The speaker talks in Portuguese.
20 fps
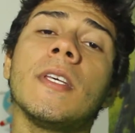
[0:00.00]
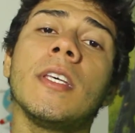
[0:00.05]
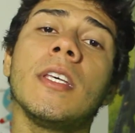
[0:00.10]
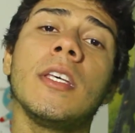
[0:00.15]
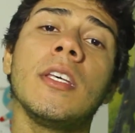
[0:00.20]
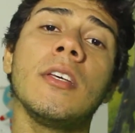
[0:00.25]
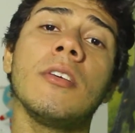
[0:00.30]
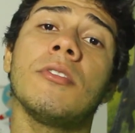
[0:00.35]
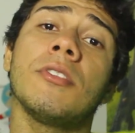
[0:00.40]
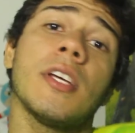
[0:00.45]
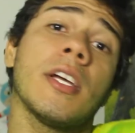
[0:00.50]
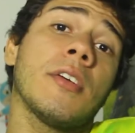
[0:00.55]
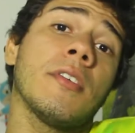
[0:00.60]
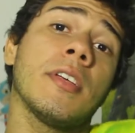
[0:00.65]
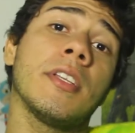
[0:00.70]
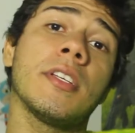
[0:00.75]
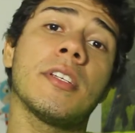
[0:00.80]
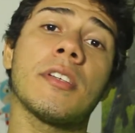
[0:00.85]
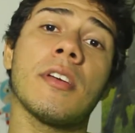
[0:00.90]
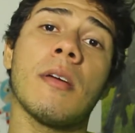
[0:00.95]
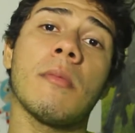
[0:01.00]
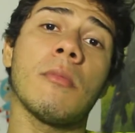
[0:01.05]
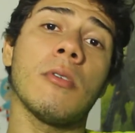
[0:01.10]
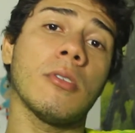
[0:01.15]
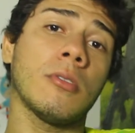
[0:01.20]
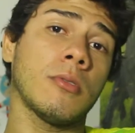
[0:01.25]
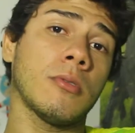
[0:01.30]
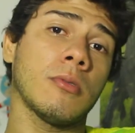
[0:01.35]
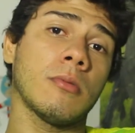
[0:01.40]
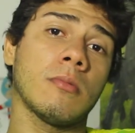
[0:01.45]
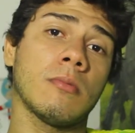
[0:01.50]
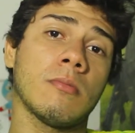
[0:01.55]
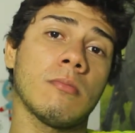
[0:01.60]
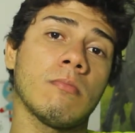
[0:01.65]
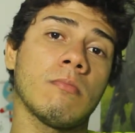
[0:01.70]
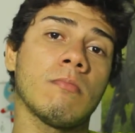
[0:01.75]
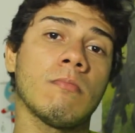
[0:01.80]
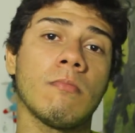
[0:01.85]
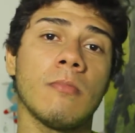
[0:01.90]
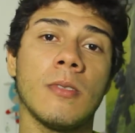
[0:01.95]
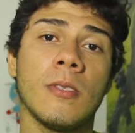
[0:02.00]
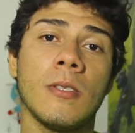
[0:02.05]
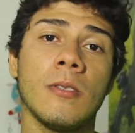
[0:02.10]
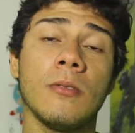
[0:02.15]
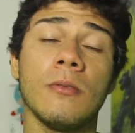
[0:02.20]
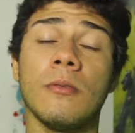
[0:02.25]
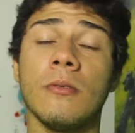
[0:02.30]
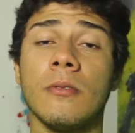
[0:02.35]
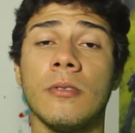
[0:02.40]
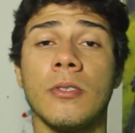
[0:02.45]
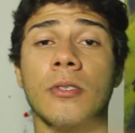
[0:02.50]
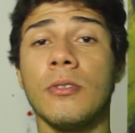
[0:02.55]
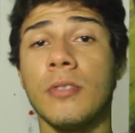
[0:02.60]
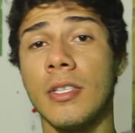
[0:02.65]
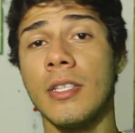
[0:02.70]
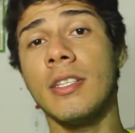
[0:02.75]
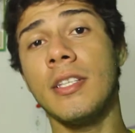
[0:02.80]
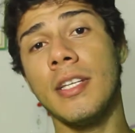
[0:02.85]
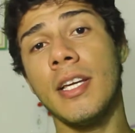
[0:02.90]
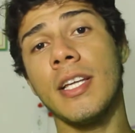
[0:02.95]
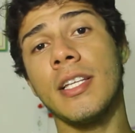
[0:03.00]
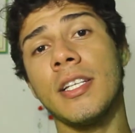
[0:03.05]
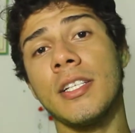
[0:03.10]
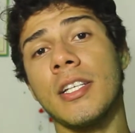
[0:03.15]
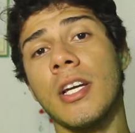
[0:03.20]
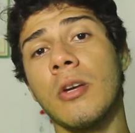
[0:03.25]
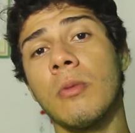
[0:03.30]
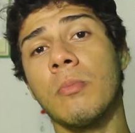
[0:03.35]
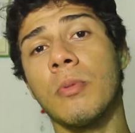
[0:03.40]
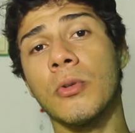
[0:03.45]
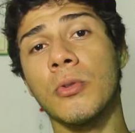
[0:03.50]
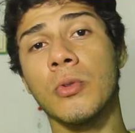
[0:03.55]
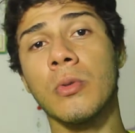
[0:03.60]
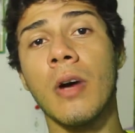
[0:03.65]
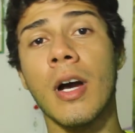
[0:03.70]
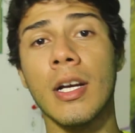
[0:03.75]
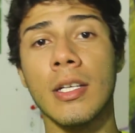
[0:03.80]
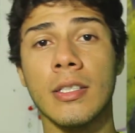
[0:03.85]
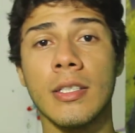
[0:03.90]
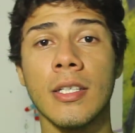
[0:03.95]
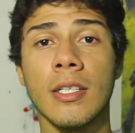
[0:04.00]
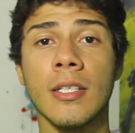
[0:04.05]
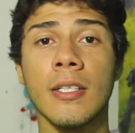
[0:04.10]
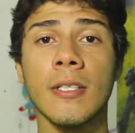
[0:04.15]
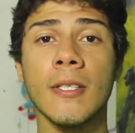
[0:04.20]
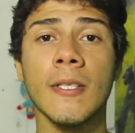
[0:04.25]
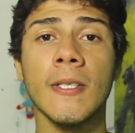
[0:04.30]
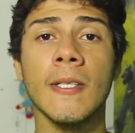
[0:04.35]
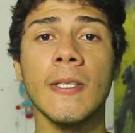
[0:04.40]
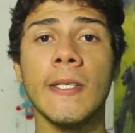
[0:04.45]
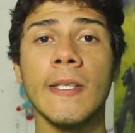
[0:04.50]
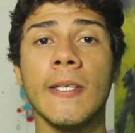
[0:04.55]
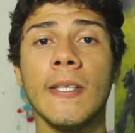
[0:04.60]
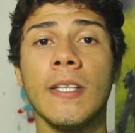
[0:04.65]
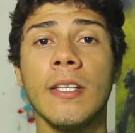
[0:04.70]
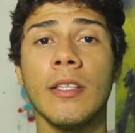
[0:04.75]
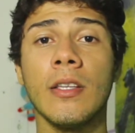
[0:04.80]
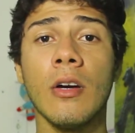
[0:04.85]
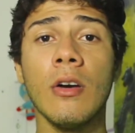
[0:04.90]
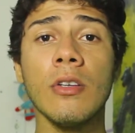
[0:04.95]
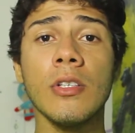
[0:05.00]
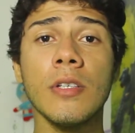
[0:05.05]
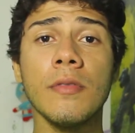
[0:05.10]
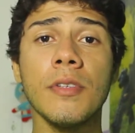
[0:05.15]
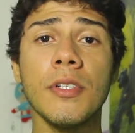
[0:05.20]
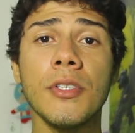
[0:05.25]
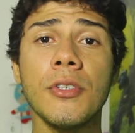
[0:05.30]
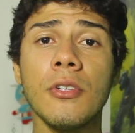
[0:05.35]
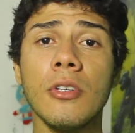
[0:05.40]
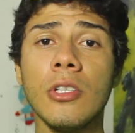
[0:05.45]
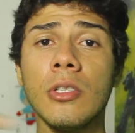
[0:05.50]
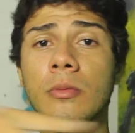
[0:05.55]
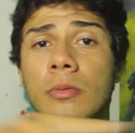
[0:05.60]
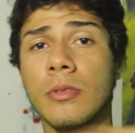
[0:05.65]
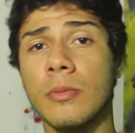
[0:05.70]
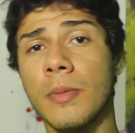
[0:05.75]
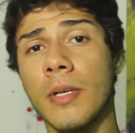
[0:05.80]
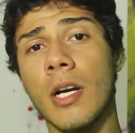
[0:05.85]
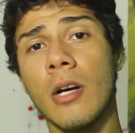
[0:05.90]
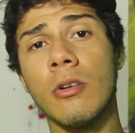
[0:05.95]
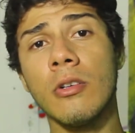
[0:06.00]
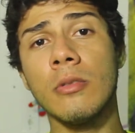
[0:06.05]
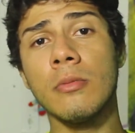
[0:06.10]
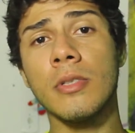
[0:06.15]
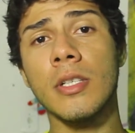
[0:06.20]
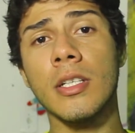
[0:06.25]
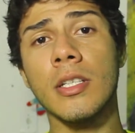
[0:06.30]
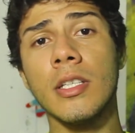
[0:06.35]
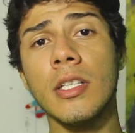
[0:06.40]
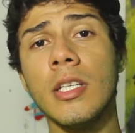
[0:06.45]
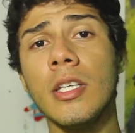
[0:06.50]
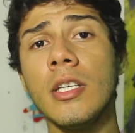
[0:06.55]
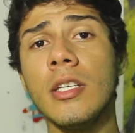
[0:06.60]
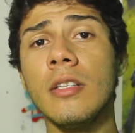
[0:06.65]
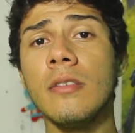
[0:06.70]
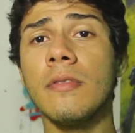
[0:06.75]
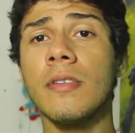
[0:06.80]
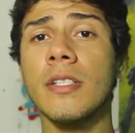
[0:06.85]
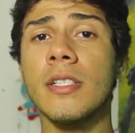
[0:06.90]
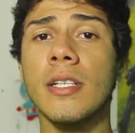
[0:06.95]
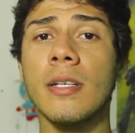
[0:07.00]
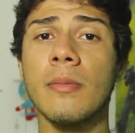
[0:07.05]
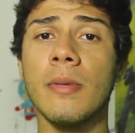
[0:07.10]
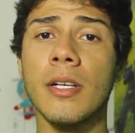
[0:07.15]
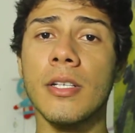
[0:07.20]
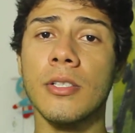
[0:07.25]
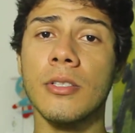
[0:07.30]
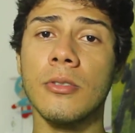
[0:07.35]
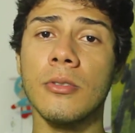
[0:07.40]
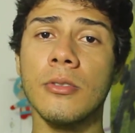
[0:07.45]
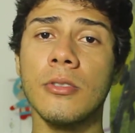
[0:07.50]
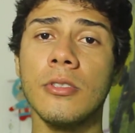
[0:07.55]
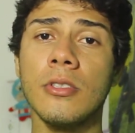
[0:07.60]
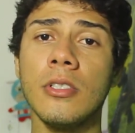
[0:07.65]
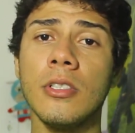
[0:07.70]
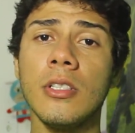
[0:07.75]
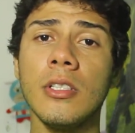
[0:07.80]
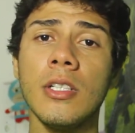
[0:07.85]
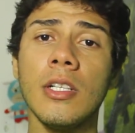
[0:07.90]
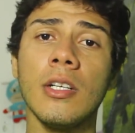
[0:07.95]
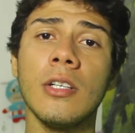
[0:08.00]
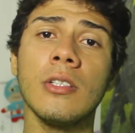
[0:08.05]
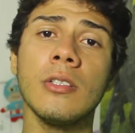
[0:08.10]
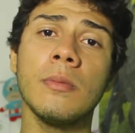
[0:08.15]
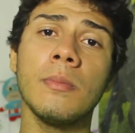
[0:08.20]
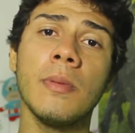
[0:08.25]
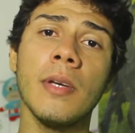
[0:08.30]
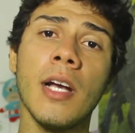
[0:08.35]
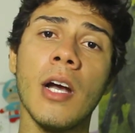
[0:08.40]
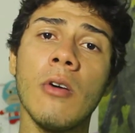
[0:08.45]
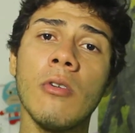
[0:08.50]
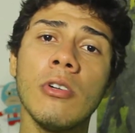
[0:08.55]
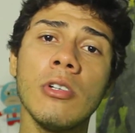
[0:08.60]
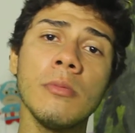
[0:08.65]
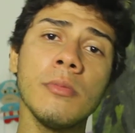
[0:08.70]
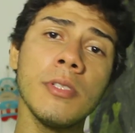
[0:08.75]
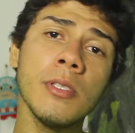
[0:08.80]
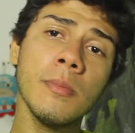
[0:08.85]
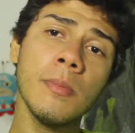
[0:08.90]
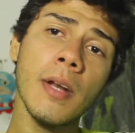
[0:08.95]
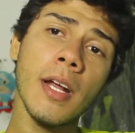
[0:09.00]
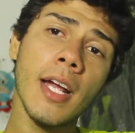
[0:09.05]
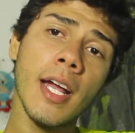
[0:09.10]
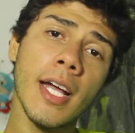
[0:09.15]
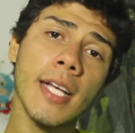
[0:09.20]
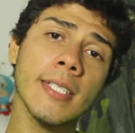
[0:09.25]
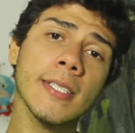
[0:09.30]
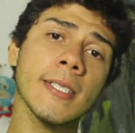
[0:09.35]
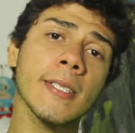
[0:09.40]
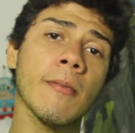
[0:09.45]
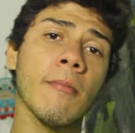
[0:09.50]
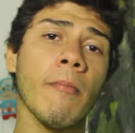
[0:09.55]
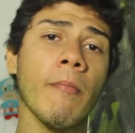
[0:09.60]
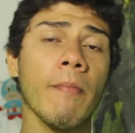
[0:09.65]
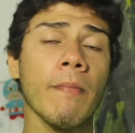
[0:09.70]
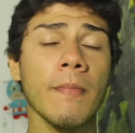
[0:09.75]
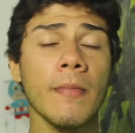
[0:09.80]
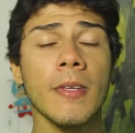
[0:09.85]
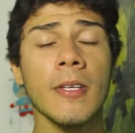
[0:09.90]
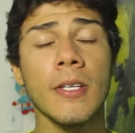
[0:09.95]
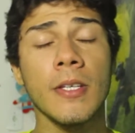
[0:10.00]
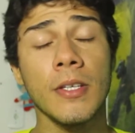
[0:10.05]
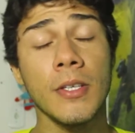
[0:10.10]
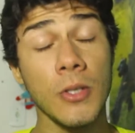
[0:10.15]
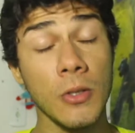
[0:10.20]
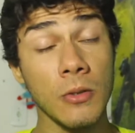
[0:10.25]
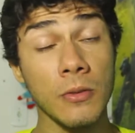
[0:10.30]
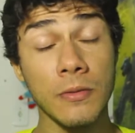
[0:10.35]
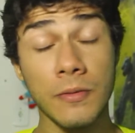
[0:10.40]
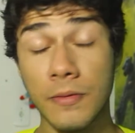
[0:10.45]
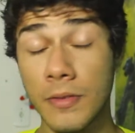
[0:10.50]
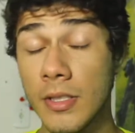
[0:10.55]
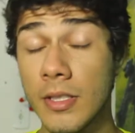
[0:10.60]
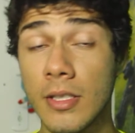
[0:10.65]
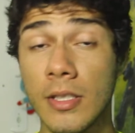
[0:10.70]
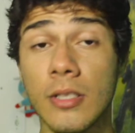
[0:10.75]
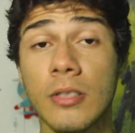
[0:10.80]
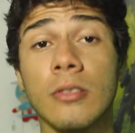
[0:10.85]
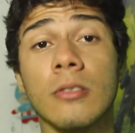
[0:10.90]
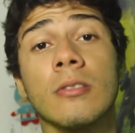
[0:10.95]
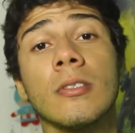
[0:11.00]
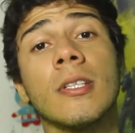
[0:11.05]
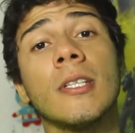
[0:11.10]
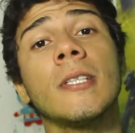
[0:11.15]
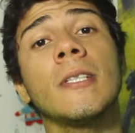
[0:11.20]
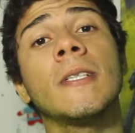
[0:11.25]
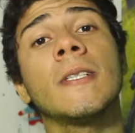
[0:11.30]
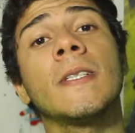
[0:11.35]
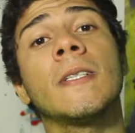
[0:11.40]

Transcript: E onde é que eu ia deixar a moto? Se eu ia deixar no ponto A aqui. Então eu resolvi ir de ônibus, pegar o ônibus aqui, fazer a marcha todinha, pegar o ônibus e ir pra casa. E eu fiz isso, né?